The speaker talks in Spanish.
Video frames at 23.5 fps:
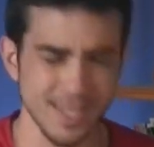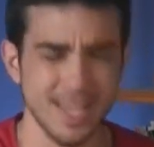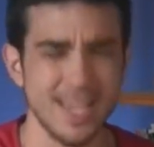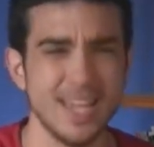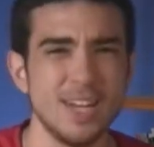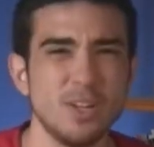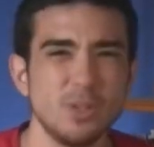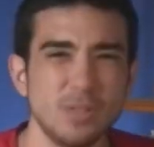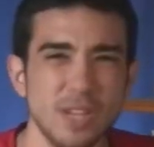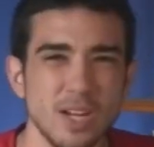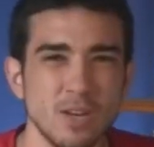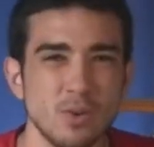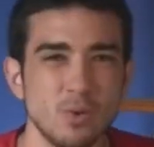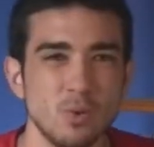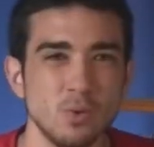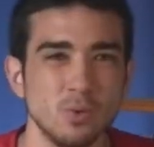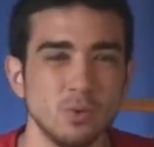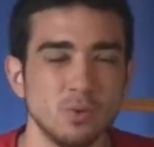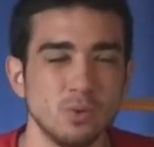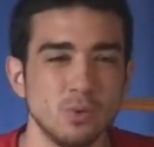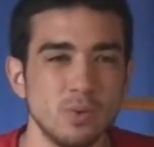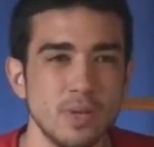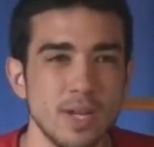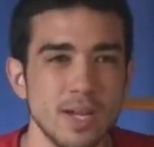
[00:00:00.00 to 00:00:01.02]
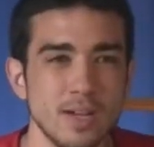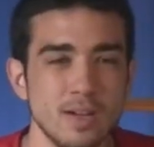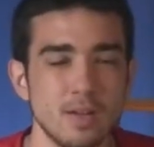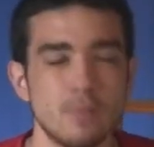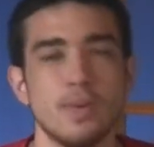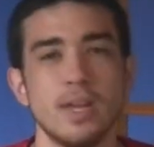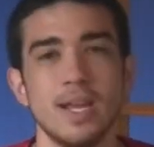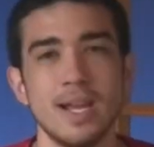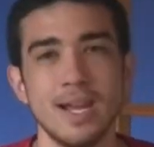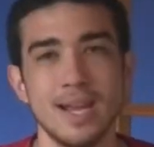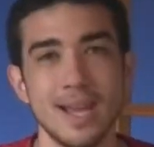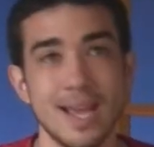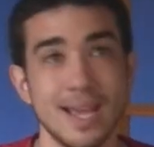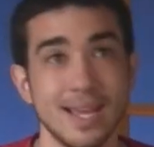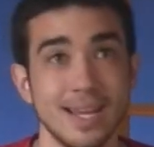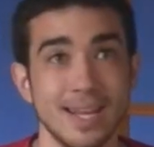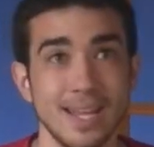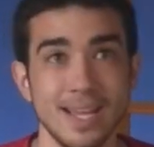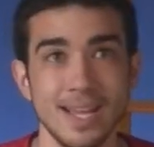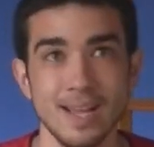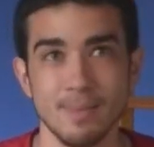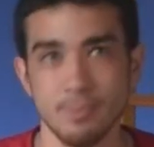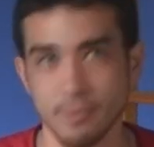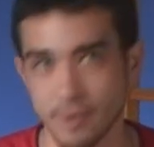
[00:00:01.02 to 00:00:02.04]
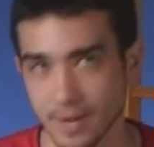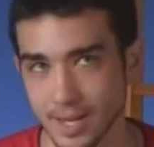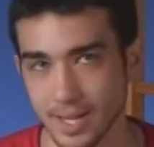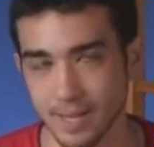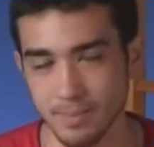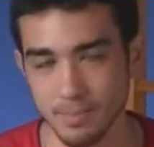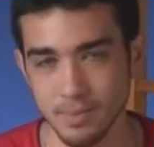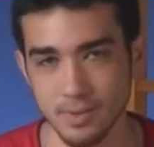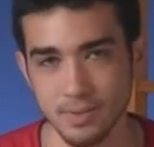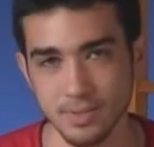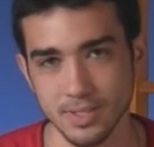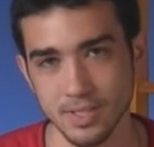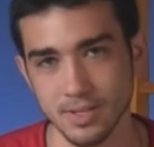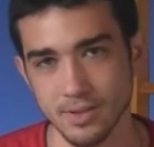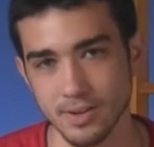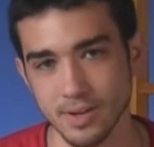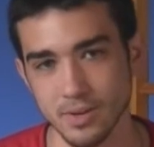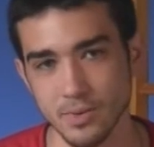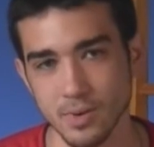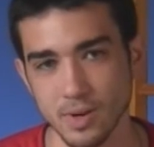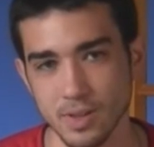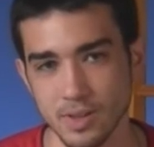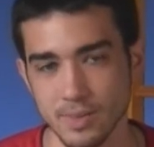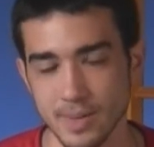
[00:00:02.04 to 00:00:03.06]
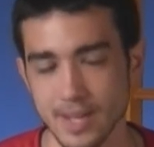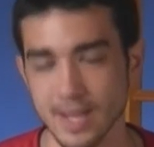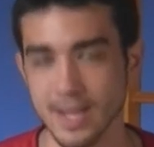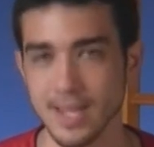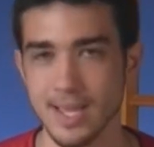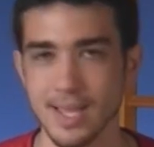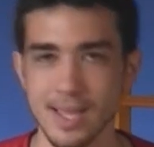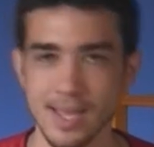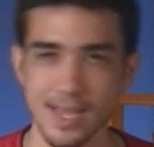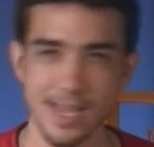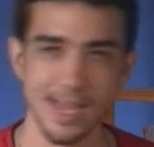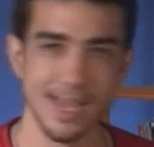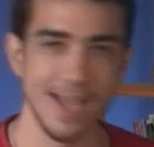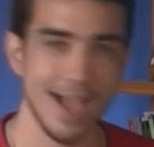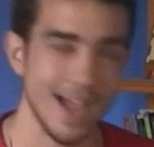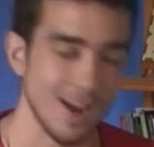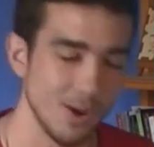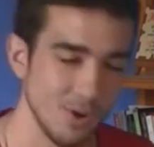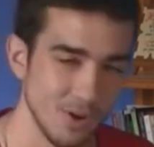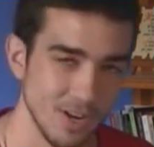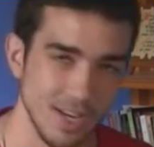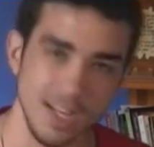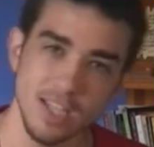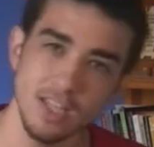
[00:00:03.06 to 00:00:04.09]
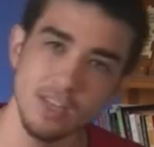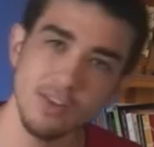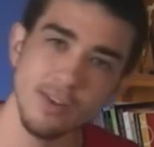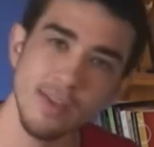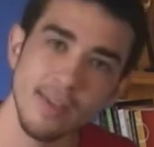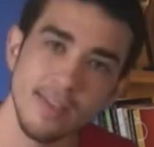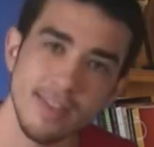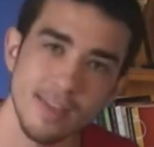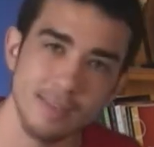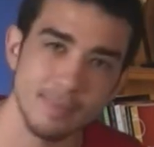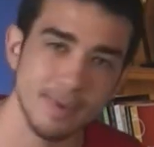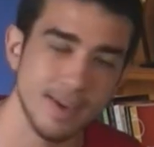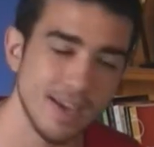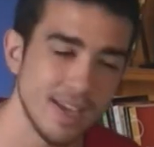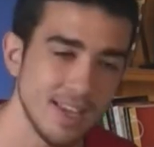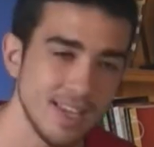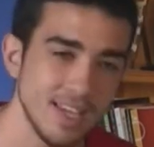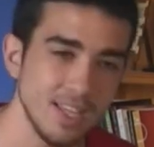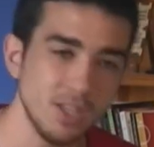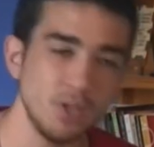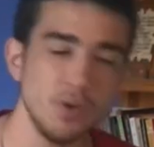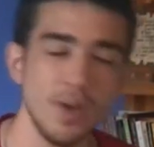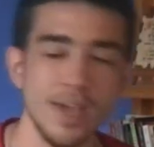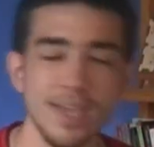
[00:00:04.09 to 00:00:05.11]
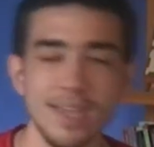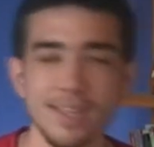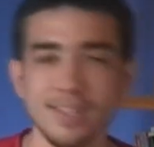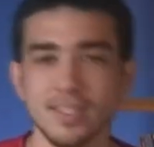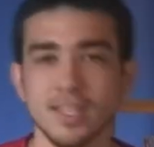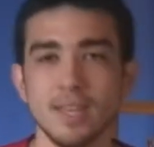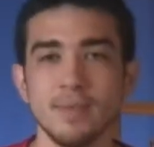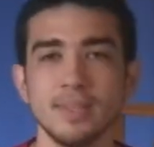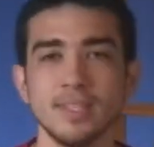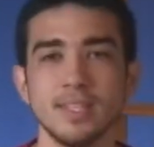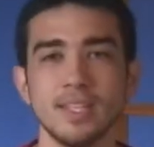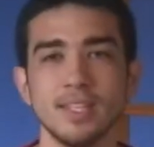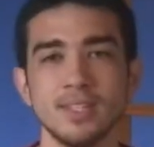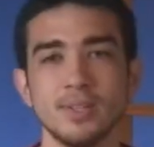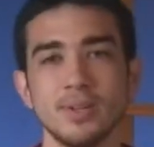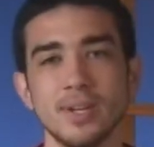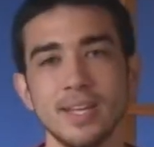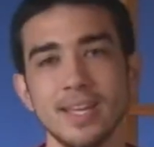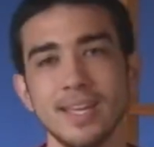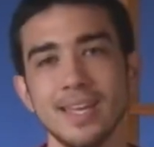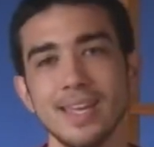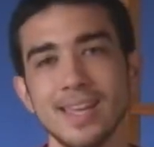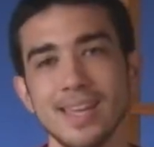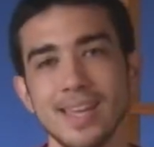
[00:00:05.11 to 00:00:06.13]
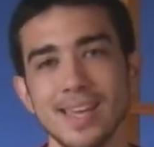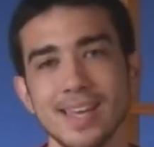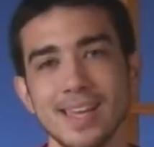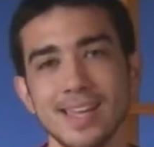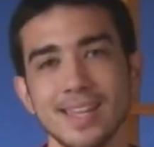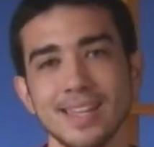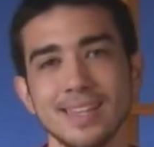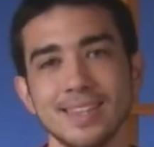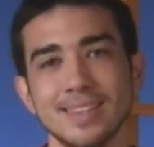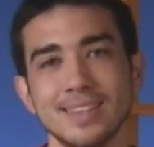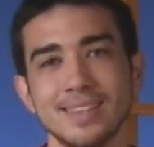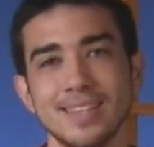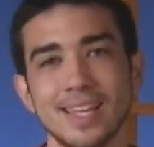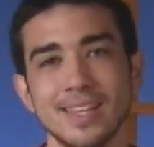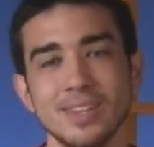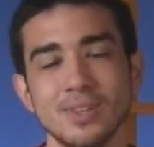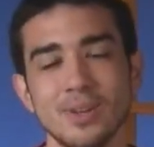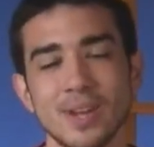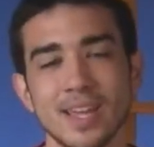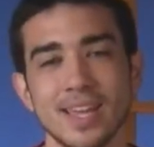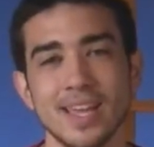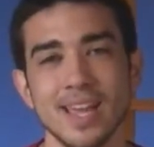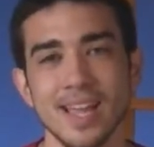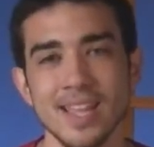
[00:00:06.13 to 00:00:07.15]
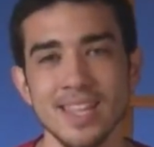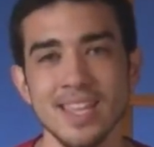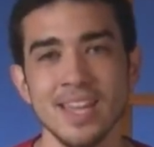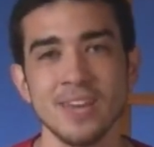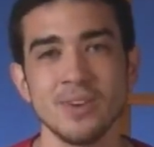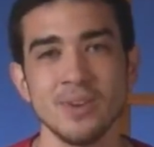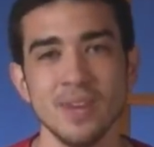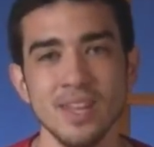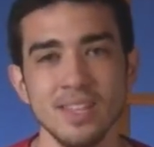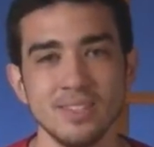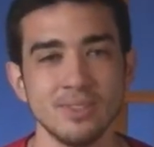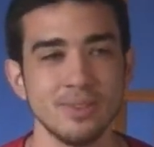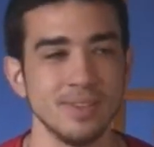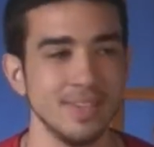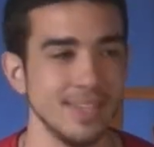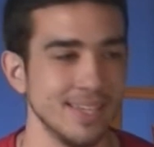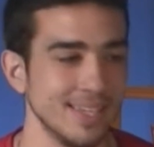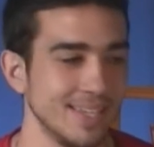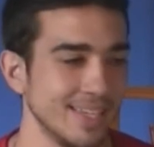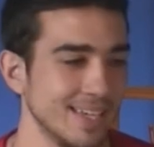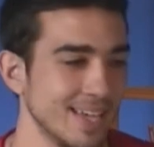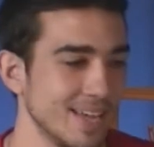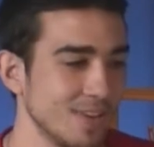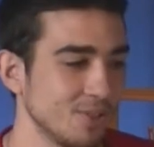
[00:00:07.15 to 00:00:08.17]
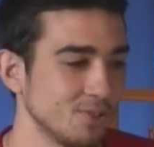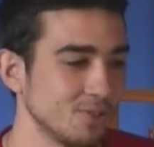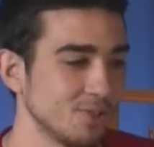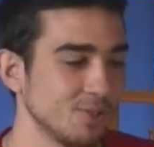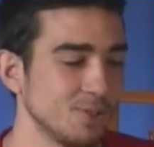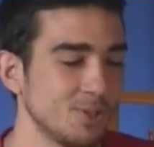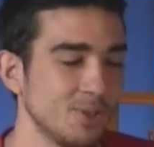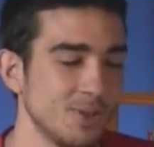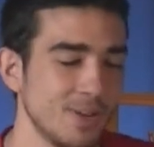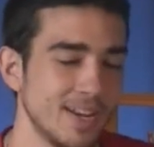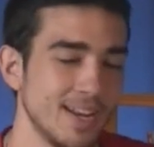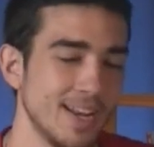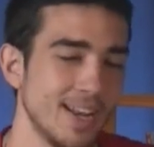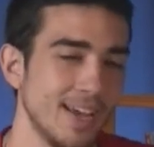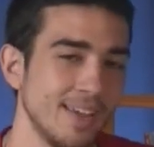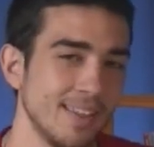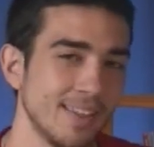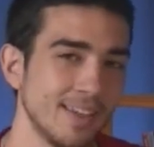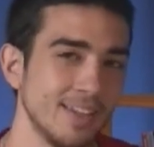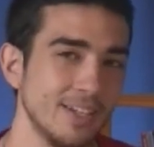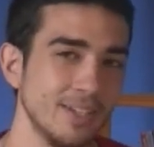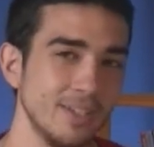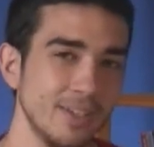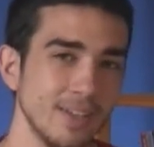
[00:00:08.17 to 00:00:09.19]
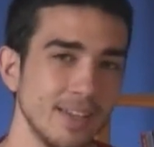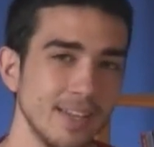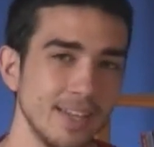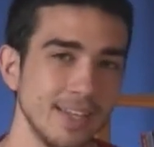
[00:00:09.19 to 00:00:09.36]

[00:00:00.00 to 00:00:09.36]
En otras culturas, como es la griega, por ejemplo, si no recuerdo mal, a los niños desde pequeñitos ahí estaban dándole, dándole caña con esto y a nosotros nada, ¿no?